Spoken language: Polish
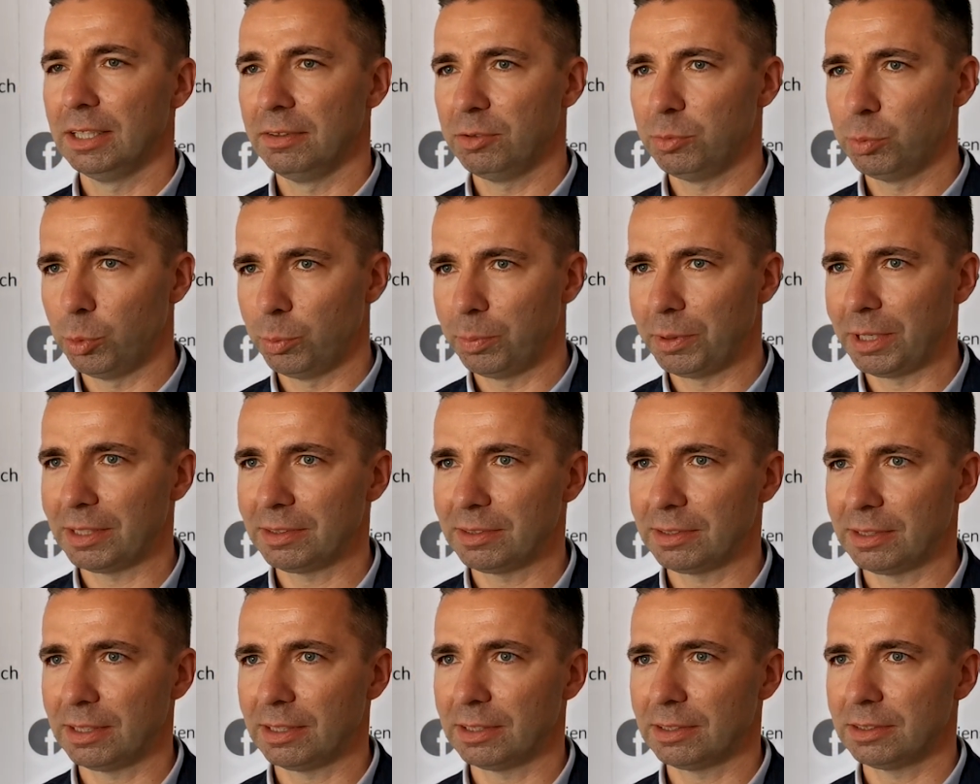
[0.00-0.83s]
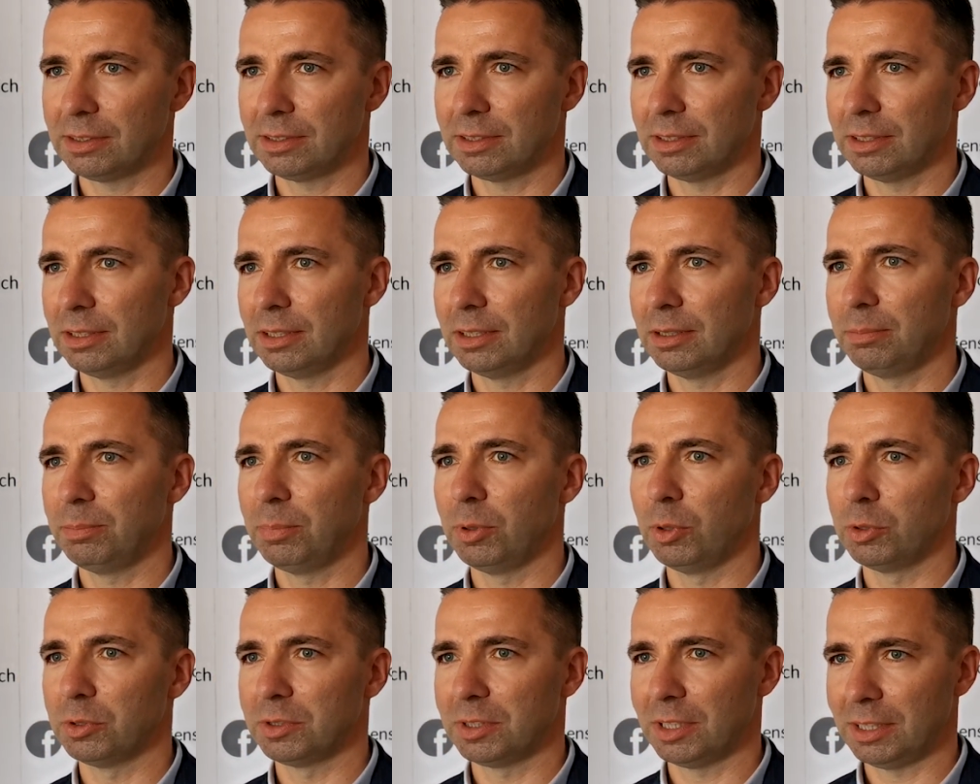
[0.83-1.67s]
współpraca z
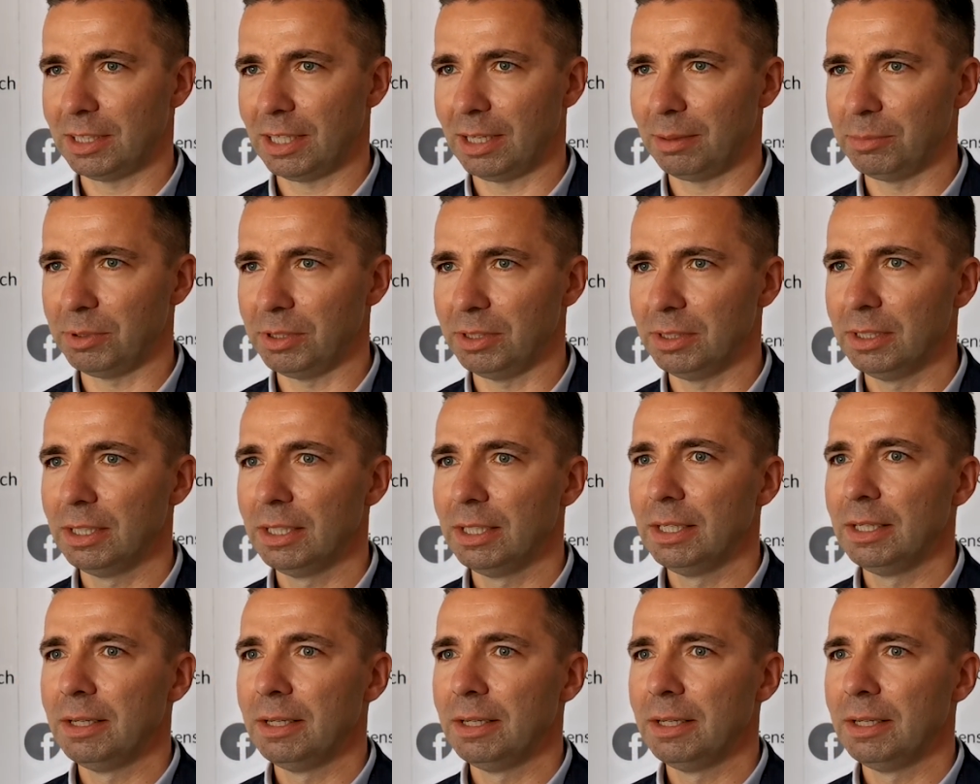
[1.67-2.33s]
POZ-ami.